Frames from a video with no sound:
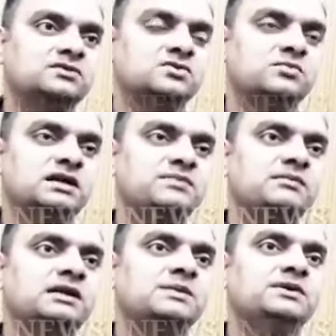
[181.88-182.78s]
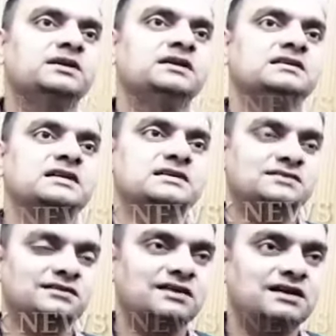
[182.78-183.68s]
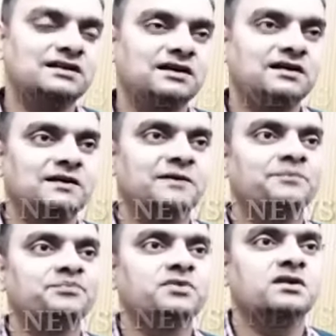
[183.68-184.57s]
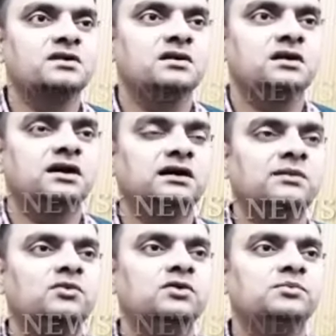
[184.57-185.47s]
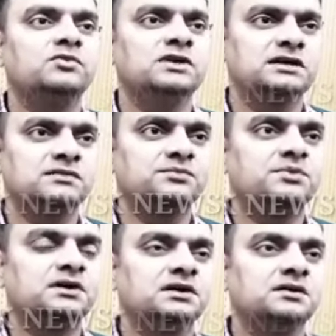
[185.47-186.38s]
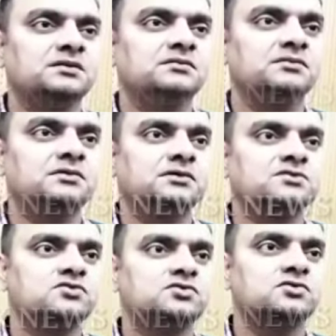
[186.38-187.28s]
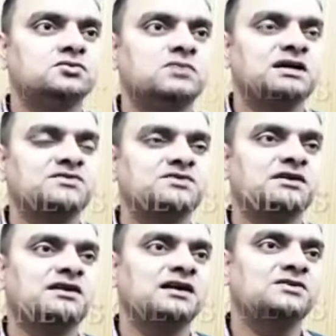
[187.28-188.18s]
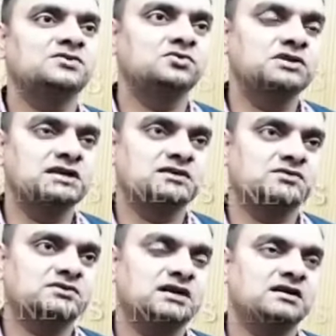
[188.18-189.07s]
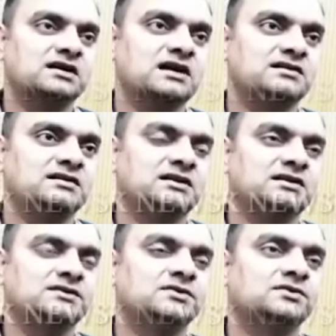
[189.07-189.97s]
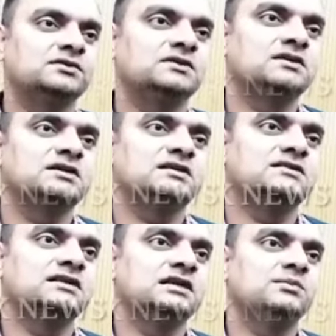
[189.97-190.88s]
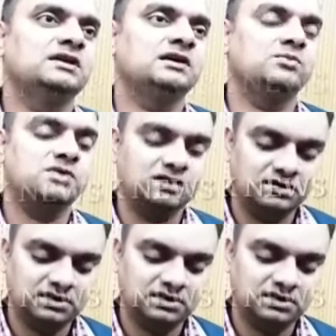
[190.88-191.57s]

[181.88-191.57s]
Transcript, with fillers: जो बड़े पैमाने पर किए जाने इसकी तैयारी कर रहे हैं अगर हम लोग पूरे जो मानव श्रृंखला का जो रूट है उसका अगर आकलन करें तो ज़िले में लगभग